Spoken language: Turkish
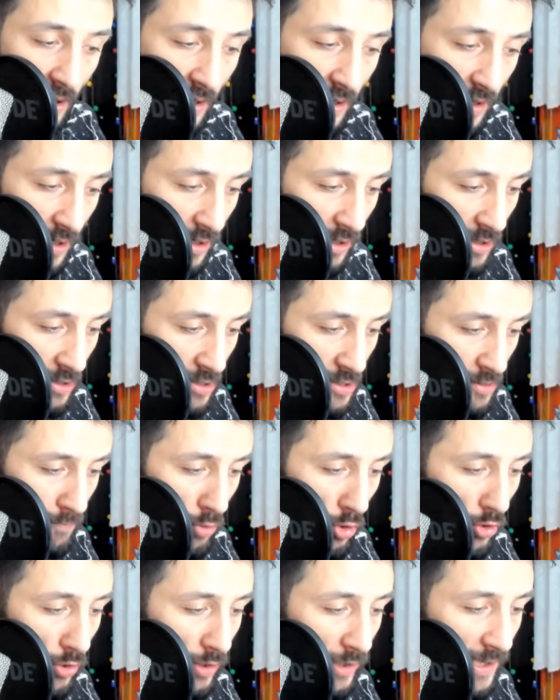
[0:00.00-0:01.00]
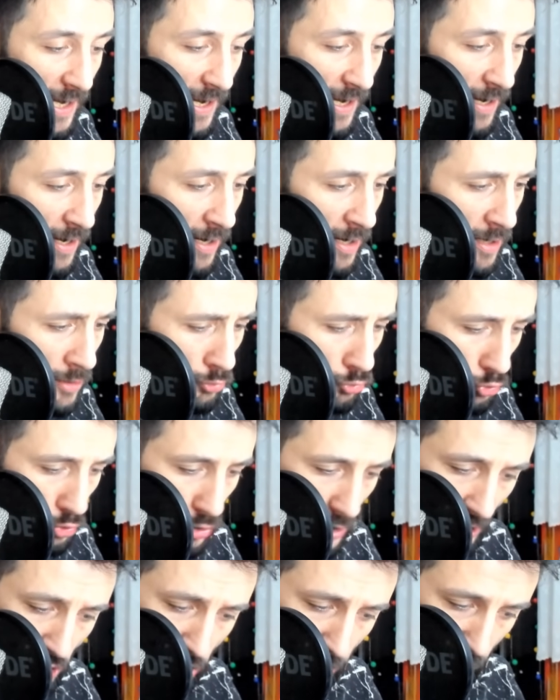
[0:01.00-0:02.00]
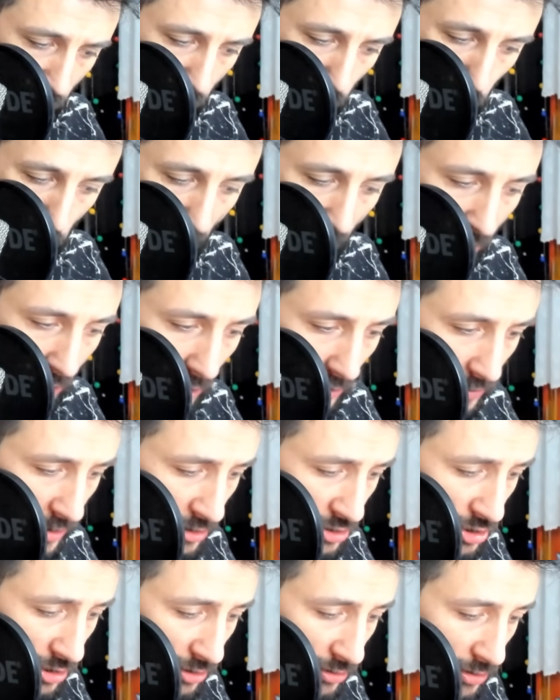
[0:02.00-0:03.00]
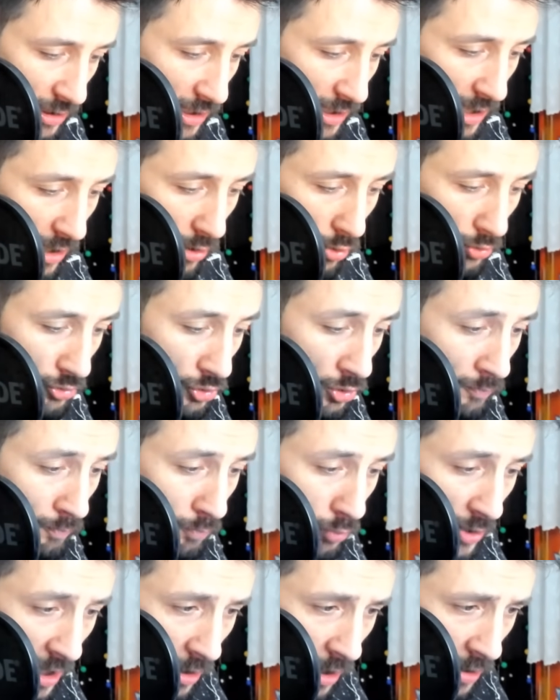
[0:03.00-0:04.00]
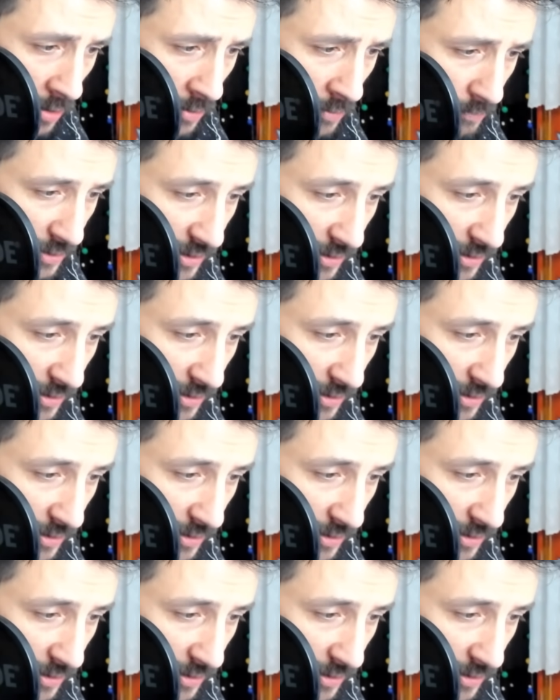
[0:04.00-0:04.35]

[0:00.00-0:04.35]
Ee, böyle güzel çıktı. Güzel kartlar çıktı. Helal olsun. Bu ne lan?